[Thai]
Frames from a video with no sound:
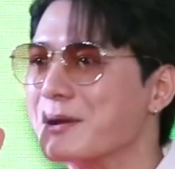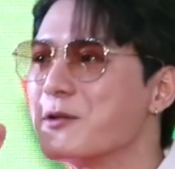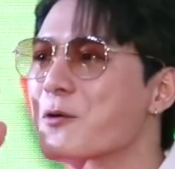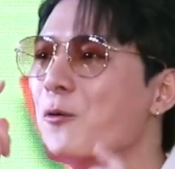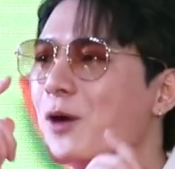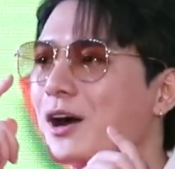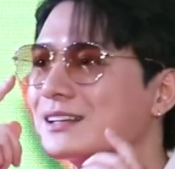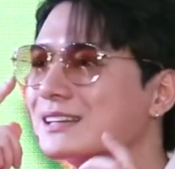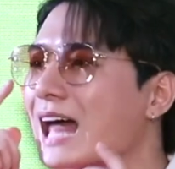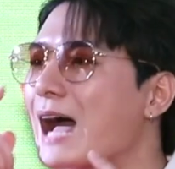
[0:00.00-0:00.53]
เป็น
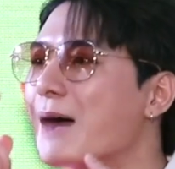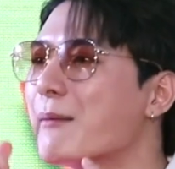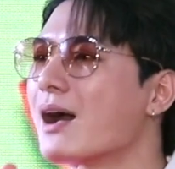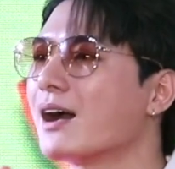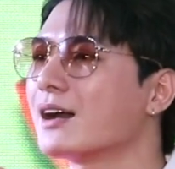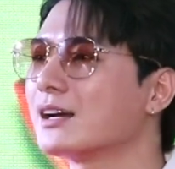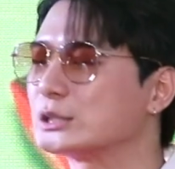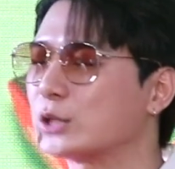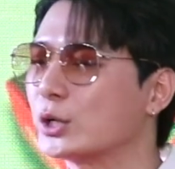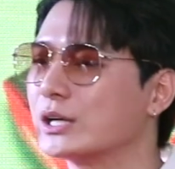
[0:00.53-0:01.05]
ห่วงตามาก
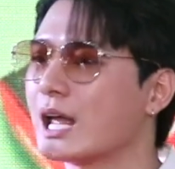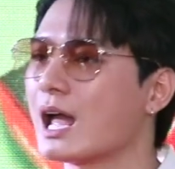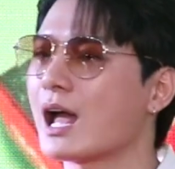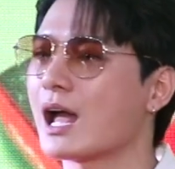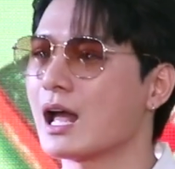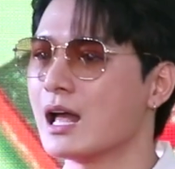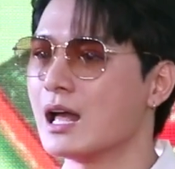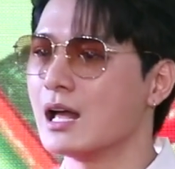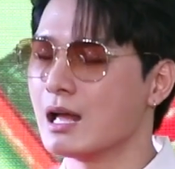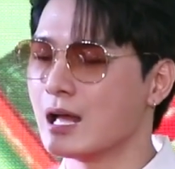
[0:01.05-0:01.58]
คือตอนเนี้ย
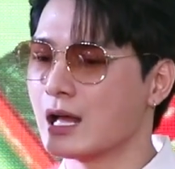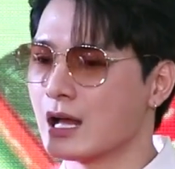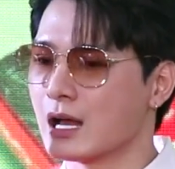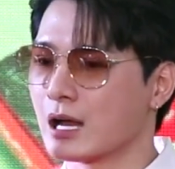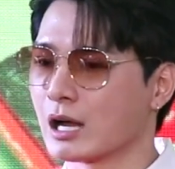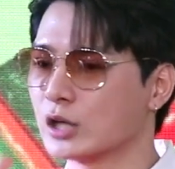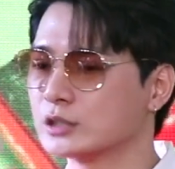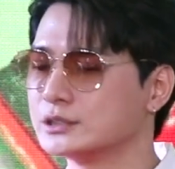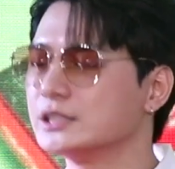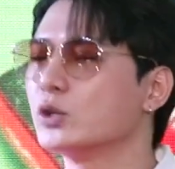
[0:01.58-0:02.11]

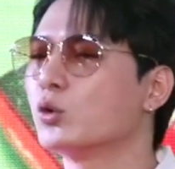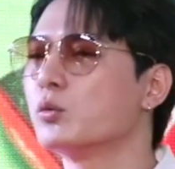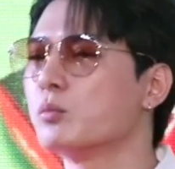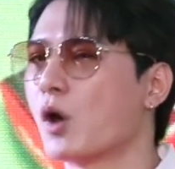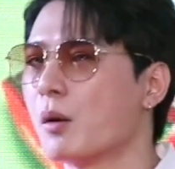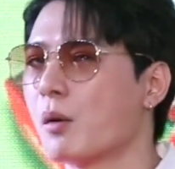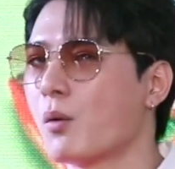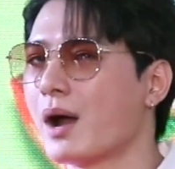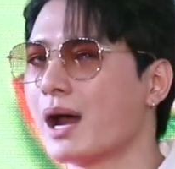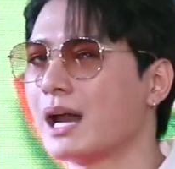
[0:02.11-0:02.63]
คือจริงๆ คุณหมอ
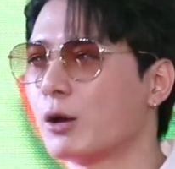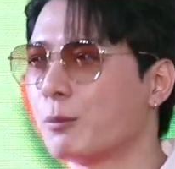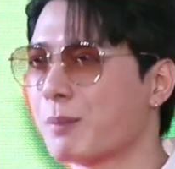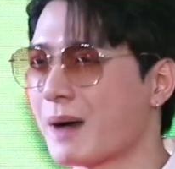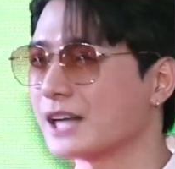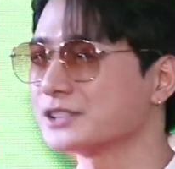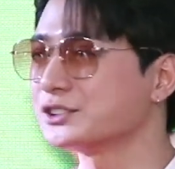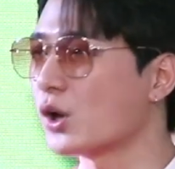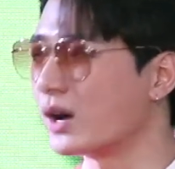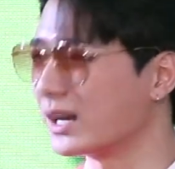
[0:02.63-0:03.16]
บอกว่าให้เรา
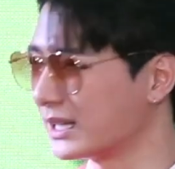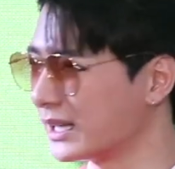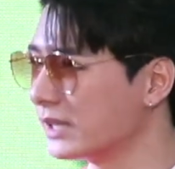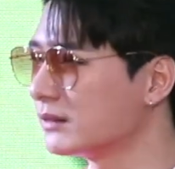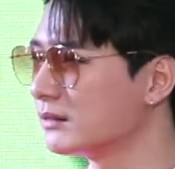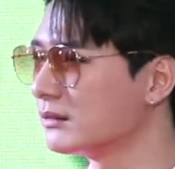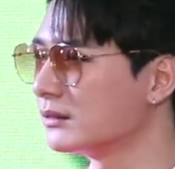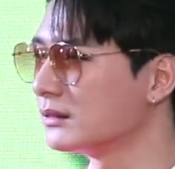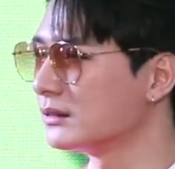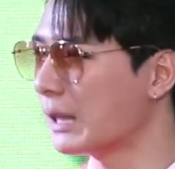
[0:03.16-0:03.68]
พัก 2 อาทิต
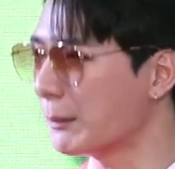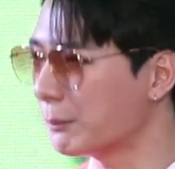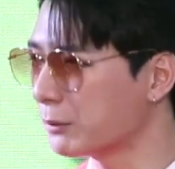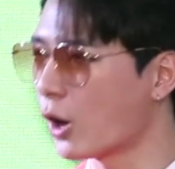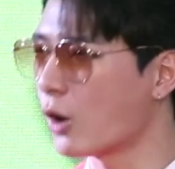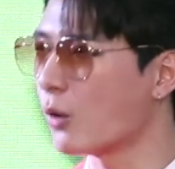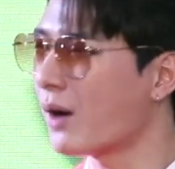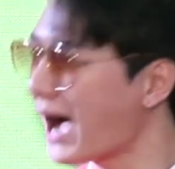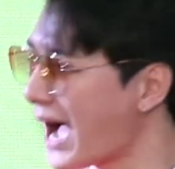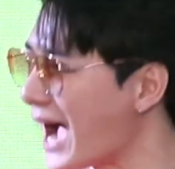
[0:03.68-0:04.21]
ย์ รับรอ
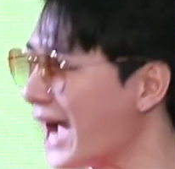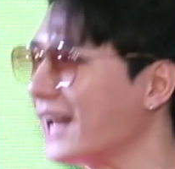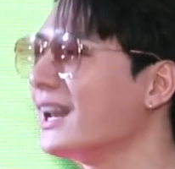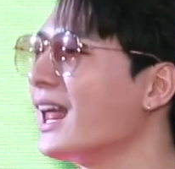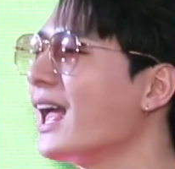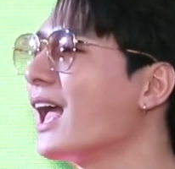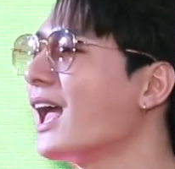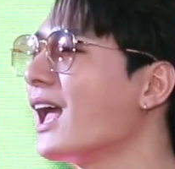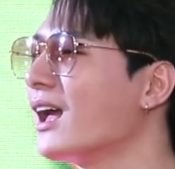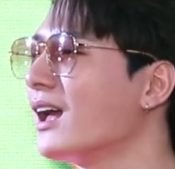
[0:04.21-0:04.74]
งว่าหาย
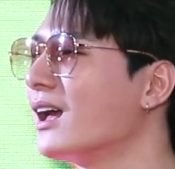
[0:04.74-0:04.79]
แน่